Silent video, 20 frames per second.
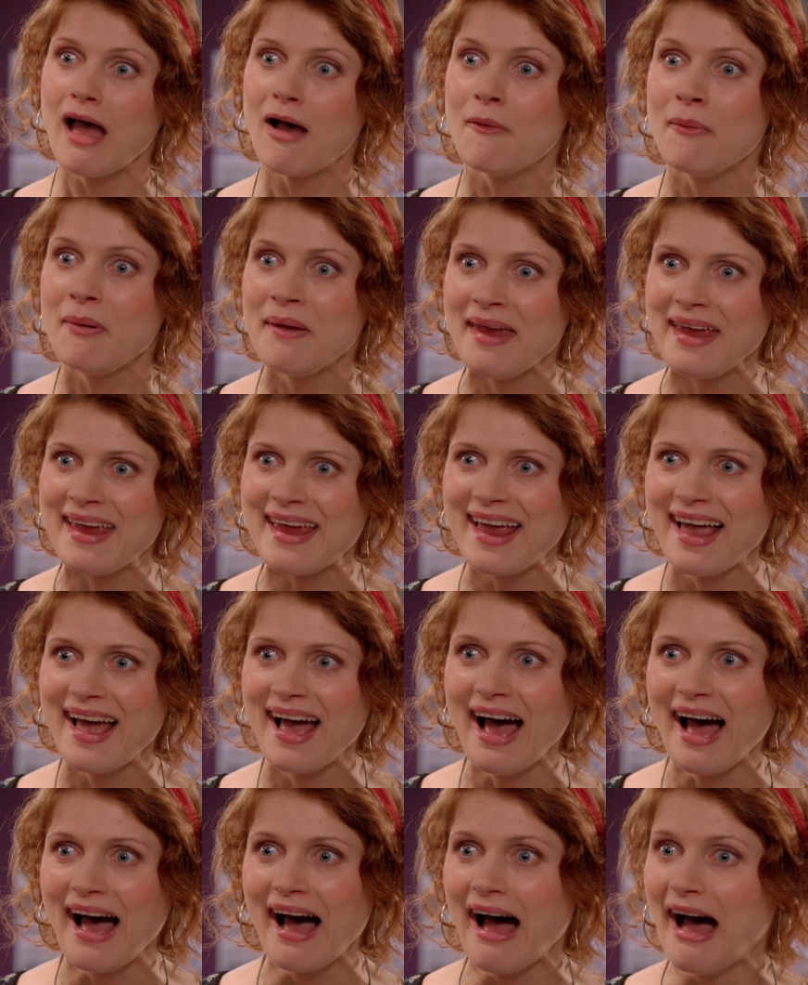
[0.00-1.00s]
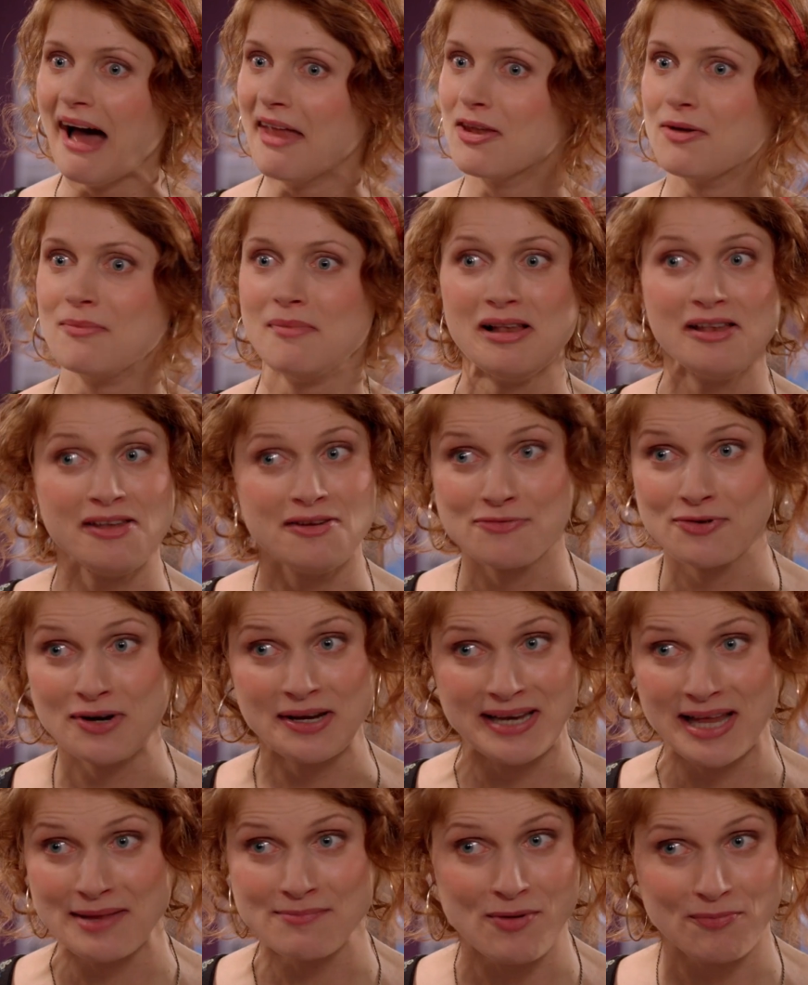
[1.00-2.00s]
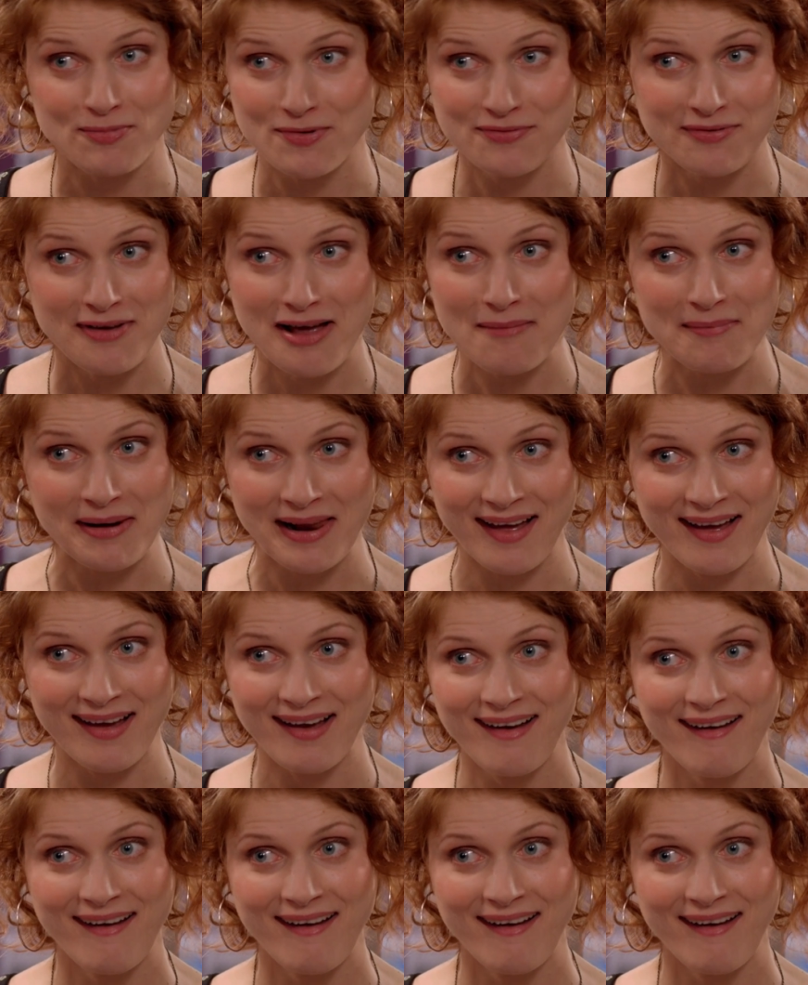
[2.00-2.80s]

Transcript: Ah oui Ah non, mais le niveau est nettement plus faible, hein,